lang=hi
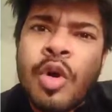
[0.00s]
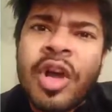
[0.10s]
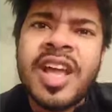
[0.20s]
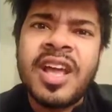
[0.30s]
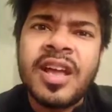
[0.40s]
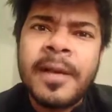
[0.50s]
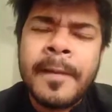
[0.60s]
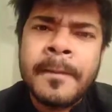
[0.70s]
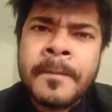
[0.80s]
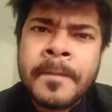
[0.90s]
देखोगे
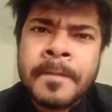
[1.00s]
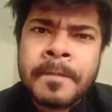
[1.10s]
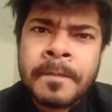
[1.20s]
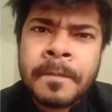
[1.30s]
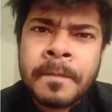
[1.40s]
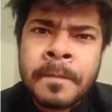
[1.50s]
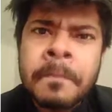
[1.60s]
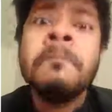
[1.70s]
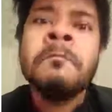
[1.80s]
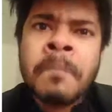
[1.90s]

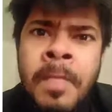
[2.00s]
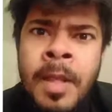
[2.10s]
हम्म